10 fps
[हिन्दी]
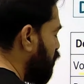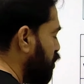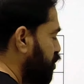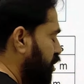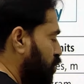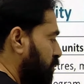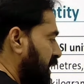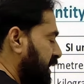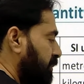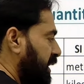भी दो यूनिट को
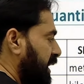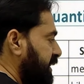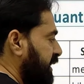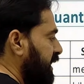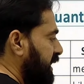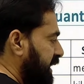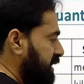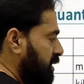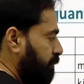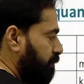मिला के बनाया यानी
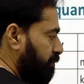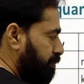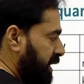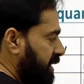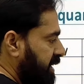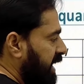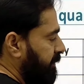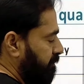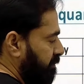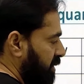लेंथ पर
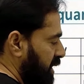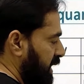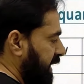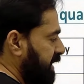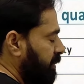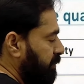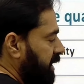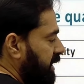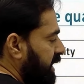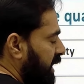टाइम लेंथ
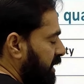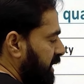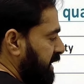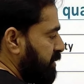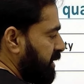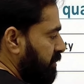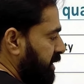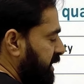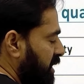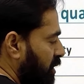हमने लिया है लेंथ
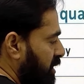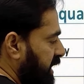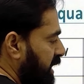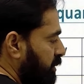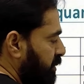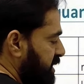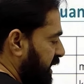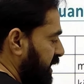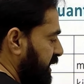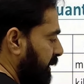मतलब मीटर और टाइम हमने
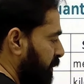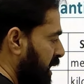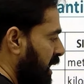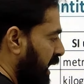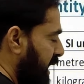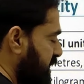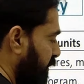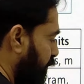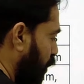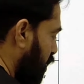सेकंड लिया
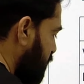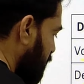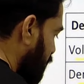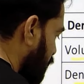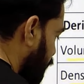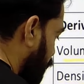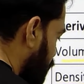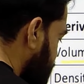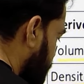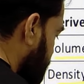ऐसी फोर्स
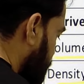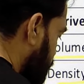फोर्स का